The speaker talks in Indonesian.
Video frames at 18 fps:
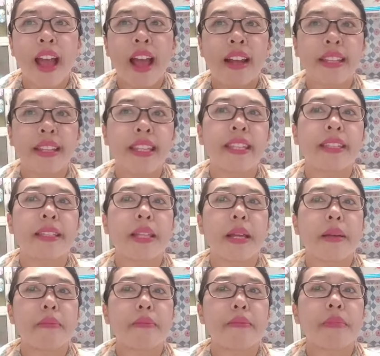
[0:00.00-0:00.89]

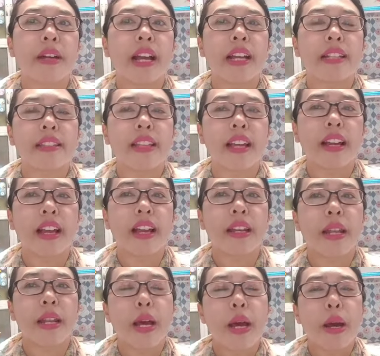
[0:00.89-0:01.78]
Alkitab
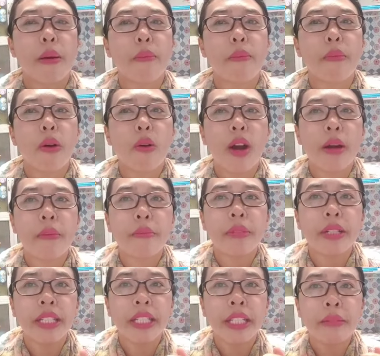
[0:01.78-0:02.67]
mengatakan bahwa
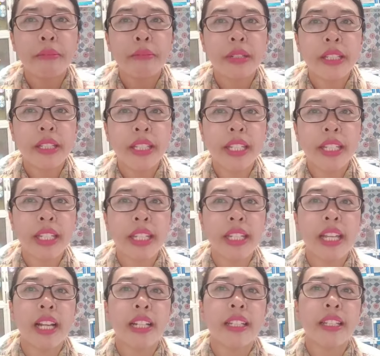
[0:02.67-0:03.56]

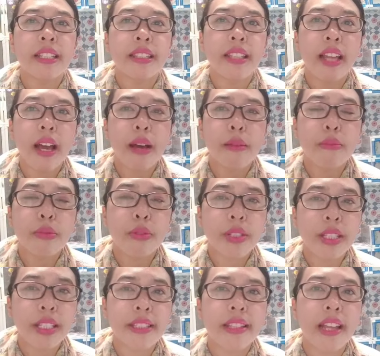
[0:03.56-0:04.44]
benih-benih yang
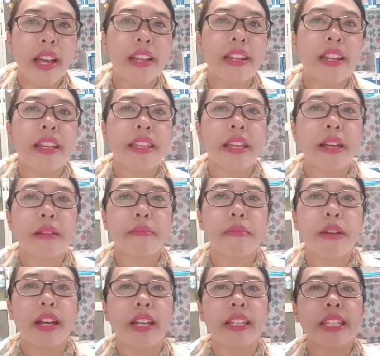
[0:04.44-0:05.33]
ditabur di tanah
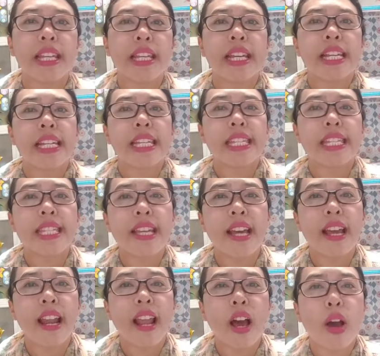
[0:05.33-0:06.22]
yang baik
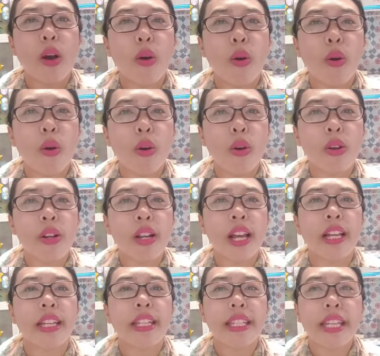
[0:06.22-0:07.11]
ialah
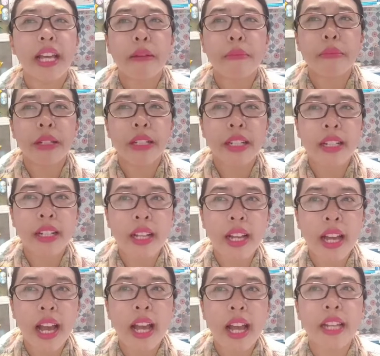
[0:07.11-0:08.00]
orang yang
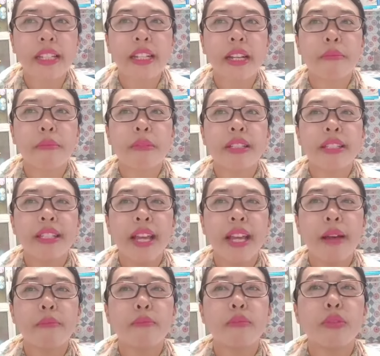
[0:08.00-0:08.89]
mendengar dan
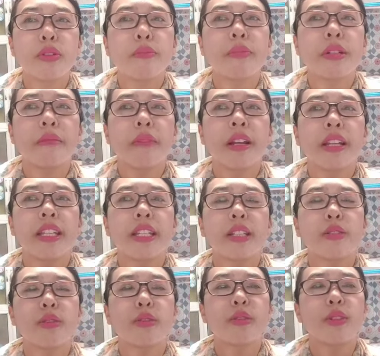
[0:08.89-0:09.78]
menyambut firman
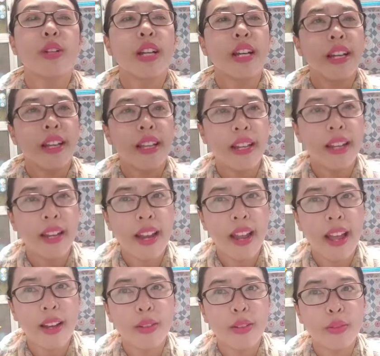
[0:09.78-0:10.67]
itu,
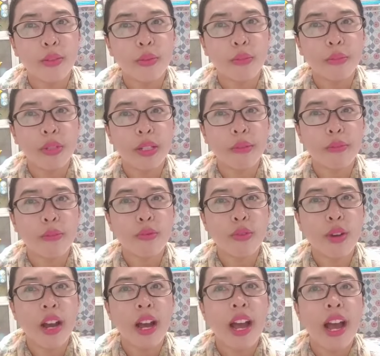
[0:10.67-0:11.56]
lalu
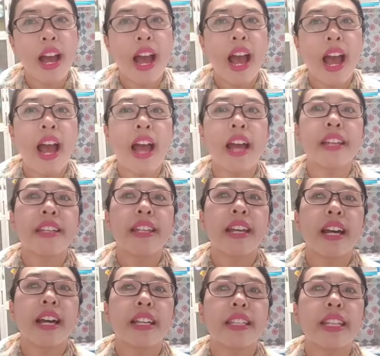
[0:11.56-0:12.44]
berbuah
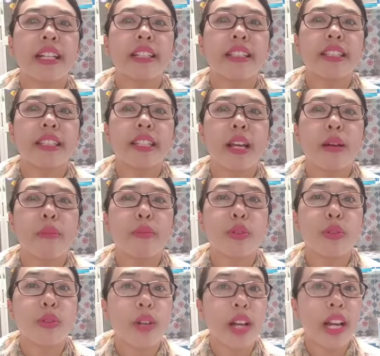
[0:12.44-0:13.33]
ada yang
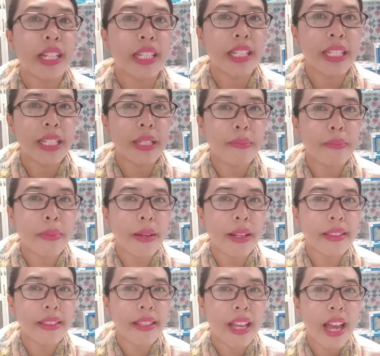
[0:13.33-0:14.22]
30 kali
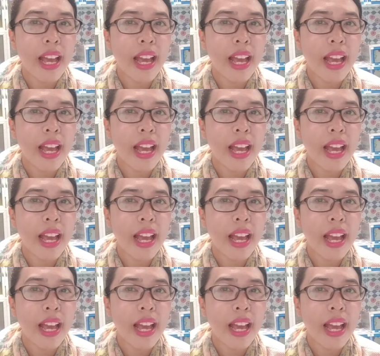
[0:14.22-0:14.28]
lipat,